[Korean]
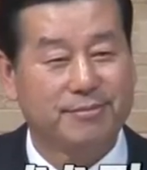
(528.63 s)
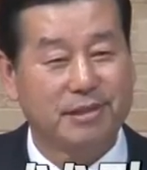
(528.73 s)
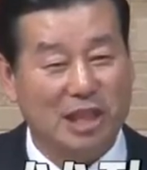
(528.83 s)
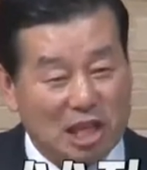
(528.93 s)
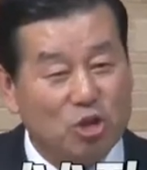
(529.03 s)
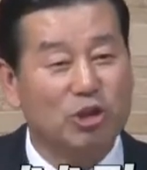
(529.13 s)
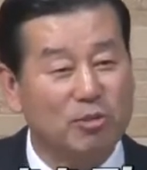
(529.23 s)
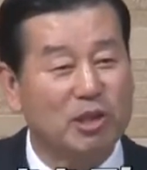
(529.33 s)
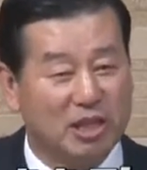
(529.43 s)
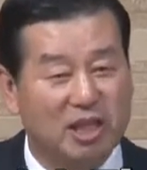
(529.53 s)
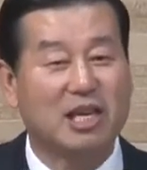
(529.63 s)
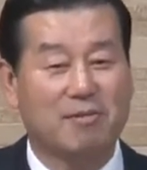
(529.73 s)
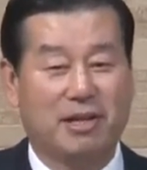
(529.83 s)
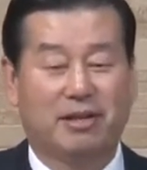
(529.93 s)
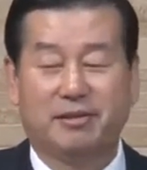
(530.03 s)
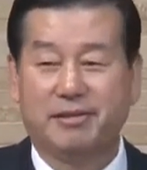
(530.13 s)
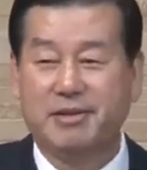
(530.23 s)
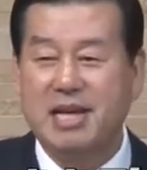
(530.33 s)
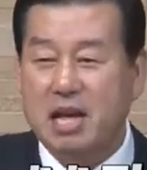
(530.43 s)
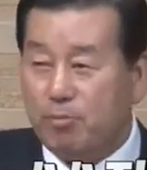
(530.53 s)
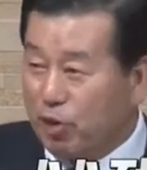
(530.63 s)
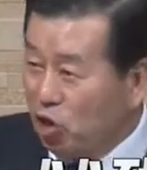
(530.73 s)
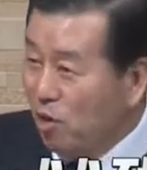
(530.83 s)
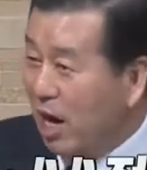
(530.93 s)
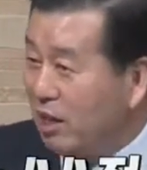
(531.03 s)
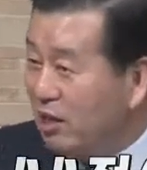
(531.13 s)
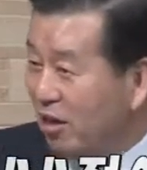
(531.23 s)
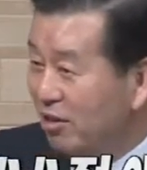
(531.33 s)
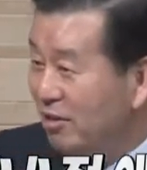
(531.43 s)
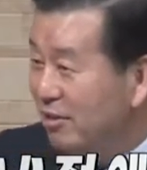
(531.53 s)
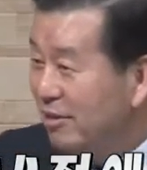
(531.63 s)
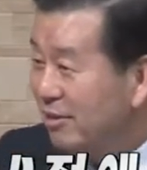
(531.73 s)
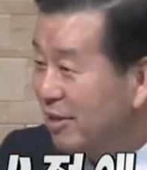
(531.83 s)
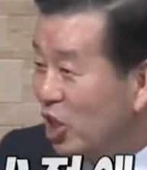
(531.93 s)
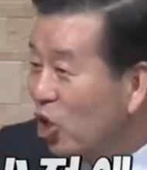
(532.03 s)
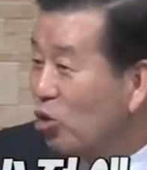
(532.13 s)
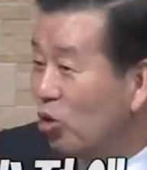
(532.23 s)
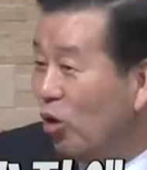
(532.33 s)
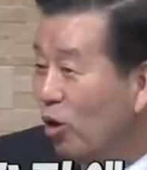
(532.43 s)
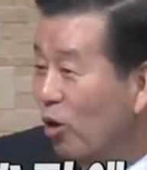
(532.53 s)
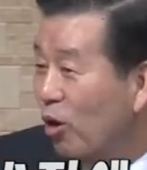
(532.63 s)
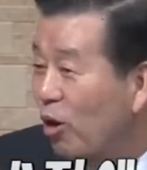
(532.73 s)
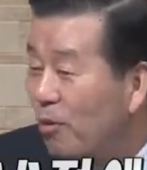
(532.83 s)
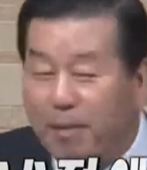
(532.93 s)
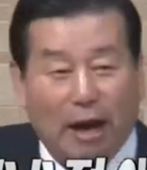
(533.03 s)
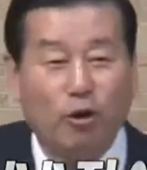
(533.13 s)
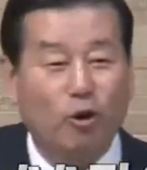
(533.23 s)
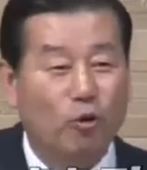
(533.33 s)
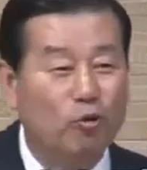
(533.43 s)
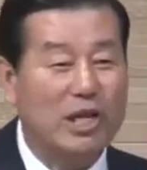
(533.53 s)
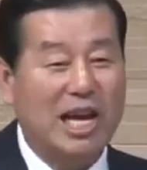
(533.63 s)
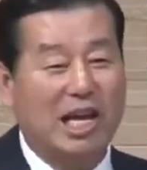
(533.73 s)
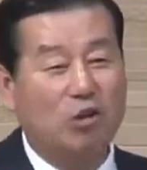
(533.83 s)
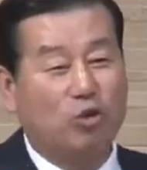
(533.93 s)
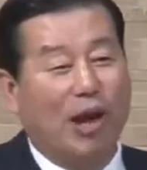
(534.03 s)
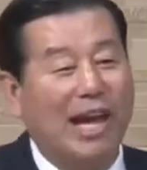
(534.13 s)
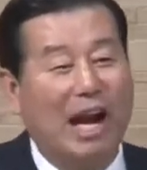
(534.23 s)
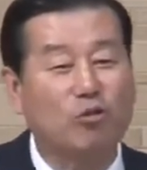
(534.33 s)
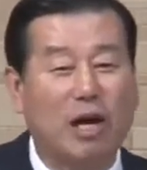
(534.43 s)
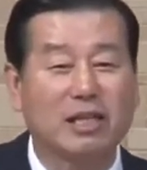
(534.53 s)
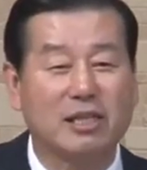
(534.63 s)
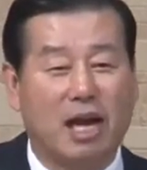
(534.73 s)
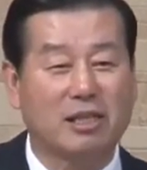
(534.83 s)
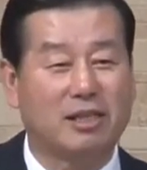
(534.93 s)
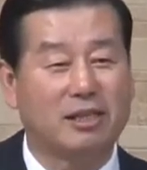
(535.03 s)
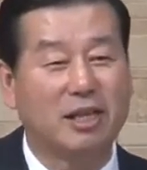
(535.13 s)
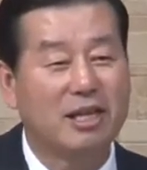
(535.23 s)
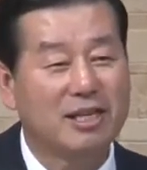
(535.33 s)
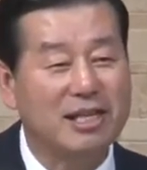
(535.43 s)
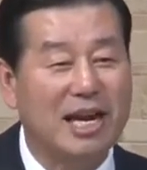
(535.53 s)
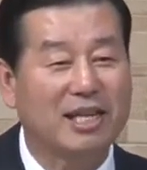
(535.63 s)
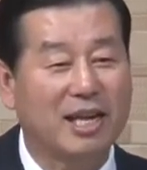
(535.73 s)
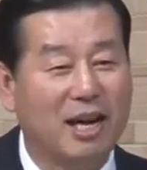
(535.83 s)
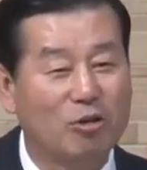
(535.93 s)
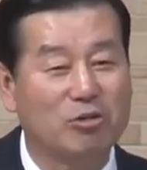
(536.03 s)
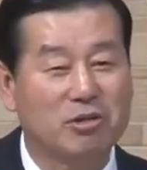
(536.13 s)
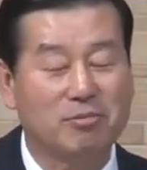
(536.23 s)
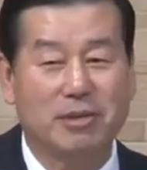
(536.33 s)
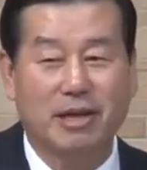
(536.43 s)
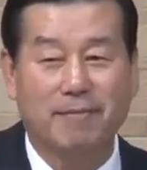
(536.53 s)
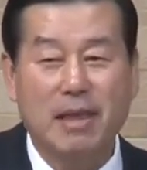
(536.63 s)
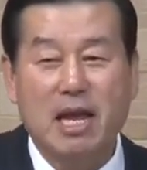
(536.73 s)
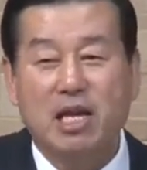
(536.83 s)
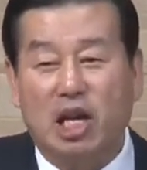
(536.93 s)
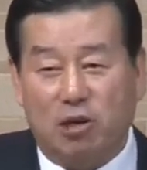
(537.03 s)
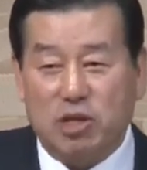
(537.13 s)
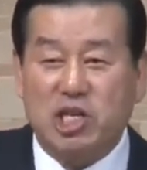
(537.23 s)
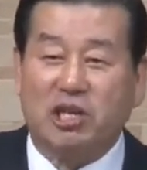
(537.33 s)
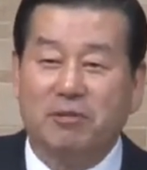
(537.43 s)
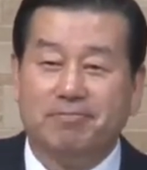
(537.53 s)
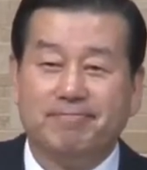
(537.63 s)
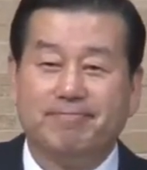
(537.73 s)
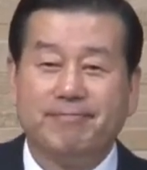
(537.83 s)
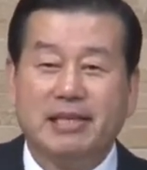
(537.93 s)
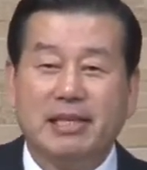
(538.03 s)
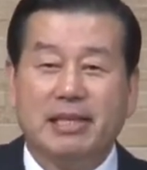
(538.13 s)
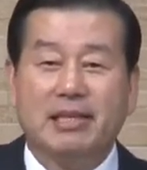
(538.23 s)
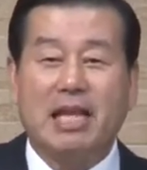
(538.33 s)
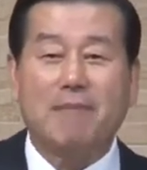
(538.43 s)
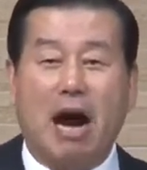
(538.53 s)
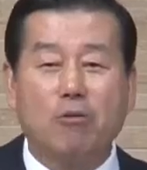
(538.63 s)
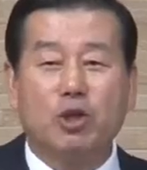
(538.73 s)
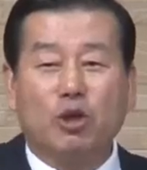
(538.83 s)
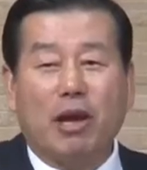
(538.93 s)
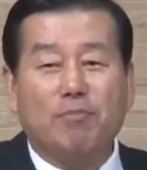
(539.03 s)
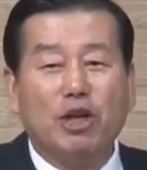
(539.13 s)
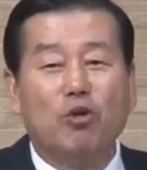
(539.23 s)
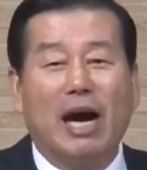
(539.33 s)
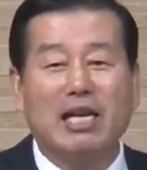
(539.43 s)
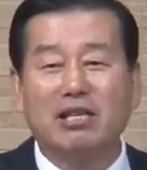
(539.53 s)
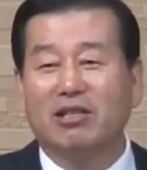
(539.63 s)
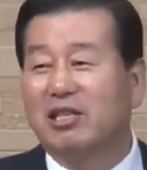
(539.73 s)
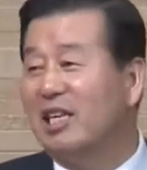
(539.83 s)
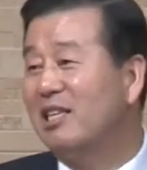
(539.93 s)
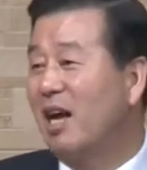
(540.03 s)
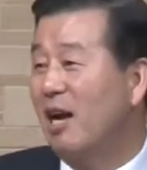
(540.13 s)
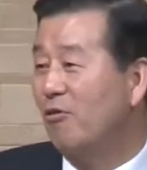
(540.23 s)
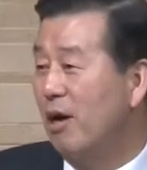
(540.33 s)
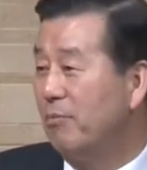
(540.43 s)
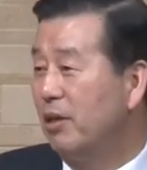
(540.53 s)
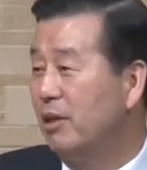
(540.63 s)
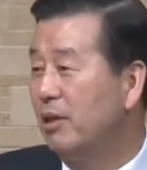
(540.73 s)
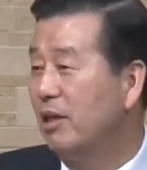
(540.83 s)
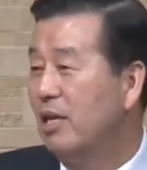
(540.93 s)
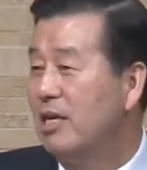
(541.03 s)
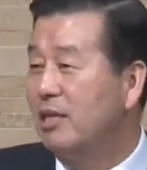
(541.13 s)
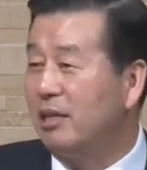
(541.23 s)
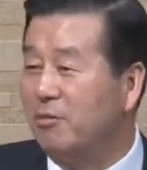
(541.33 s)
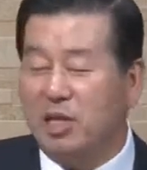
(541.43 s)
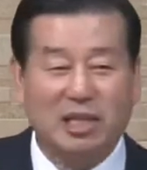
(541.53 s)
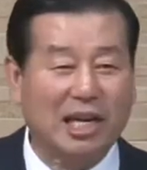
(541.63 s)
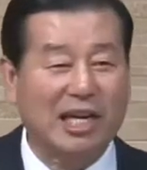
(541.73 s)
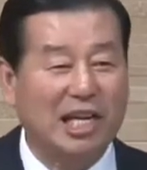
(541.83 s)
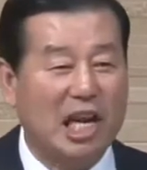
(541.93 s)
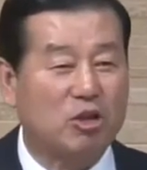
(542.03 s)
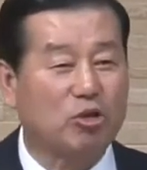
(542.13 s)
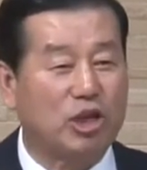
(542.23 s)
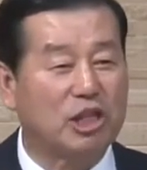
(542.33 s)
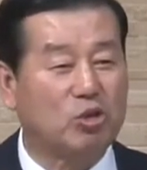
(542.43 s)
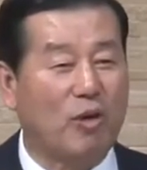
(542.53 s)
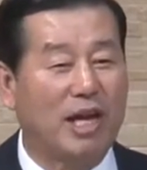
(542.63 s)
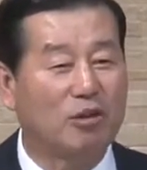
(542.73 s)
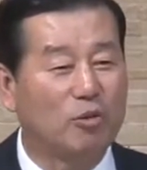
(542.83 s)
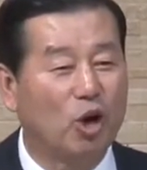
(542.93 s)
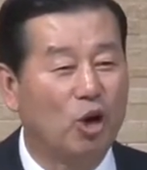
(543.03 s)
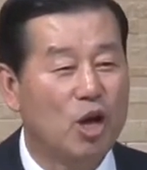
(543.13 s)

예수님은 그렇게 말합니다 미워하는 것 이것도 바로 우리에게 죄라고 하는 사실을 이야기하고 있습니다. 여러분 지금 내 마음속에 미워하는 것들이 있다라고 하면 지금 이 시간에 예수 그리스도의 이름으로